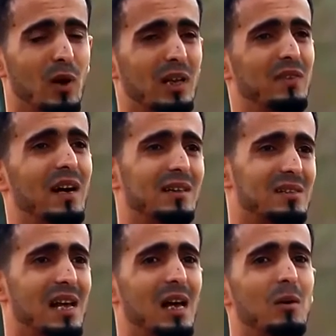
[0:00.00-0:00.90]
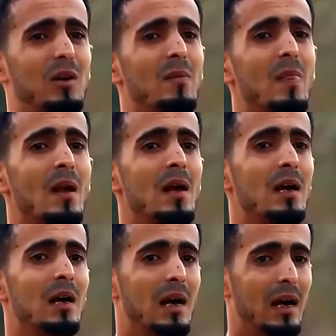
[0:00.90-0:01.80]
واحد فاقد صاحبه
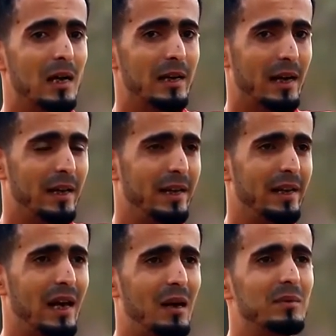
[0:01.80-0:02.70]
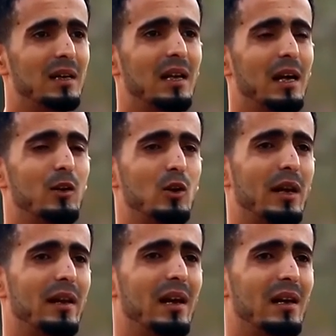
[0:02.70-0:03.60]
يعني الحمد لله انه
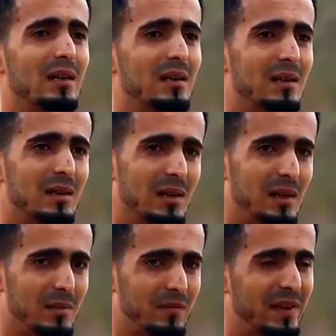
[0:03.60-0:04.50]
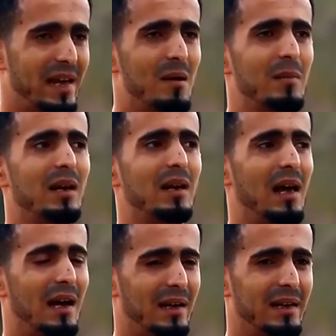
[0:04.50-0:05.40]
كنا في كامل
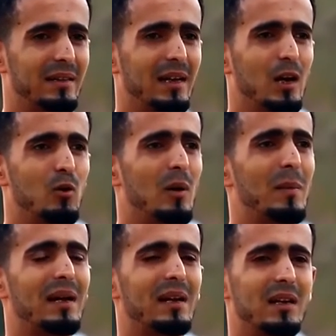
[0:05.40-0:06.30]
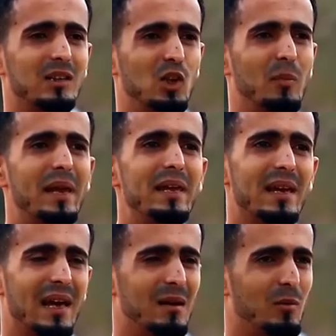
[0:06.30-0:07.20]
عقليتنا وما كنا نشعر
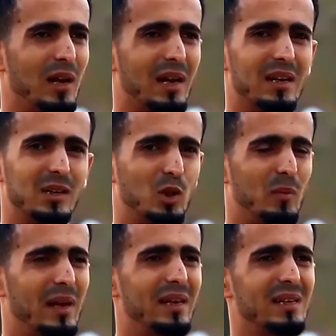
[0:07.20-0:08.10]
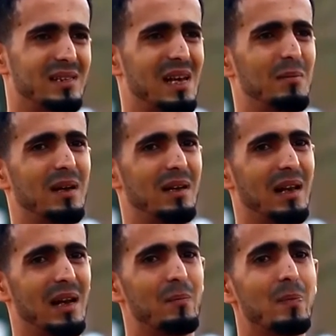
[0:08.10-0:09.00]
باي الم ولا كنا نشعر باي اصابه
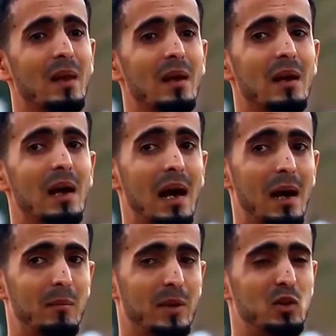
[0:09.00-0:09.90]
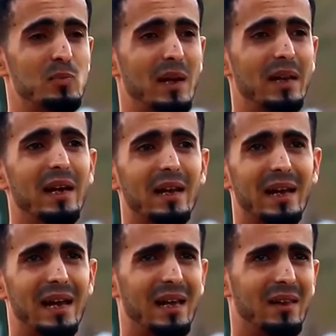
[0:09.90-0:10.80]
للالم بالنسبه لي انا
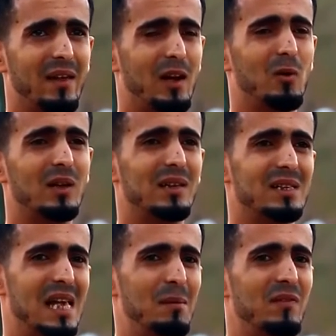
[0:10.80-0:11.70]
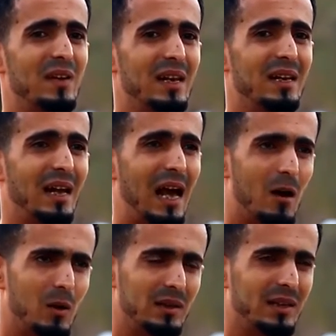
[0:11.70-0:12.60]
كانت ذاك الوقت الاصابه في رجلي
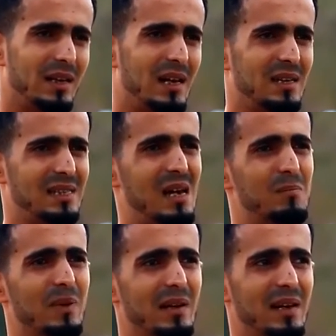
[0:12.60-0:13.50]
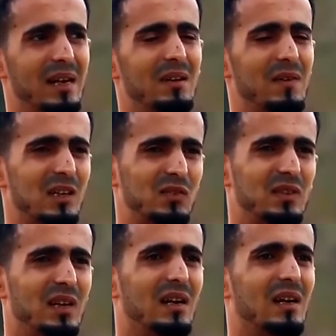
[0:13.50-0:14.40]
حاولت ان انا اسحب رجلي
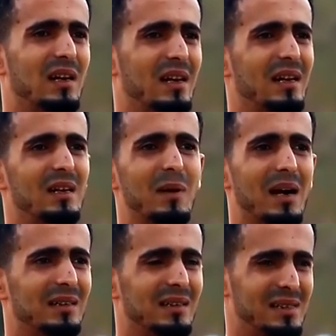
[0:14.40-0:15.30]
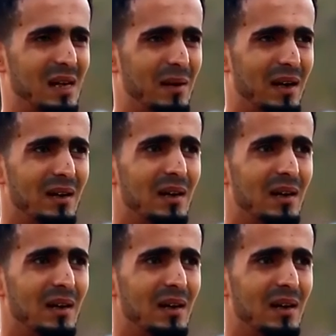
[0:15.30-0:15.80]
فشت رجلي ما قدرت اسحبها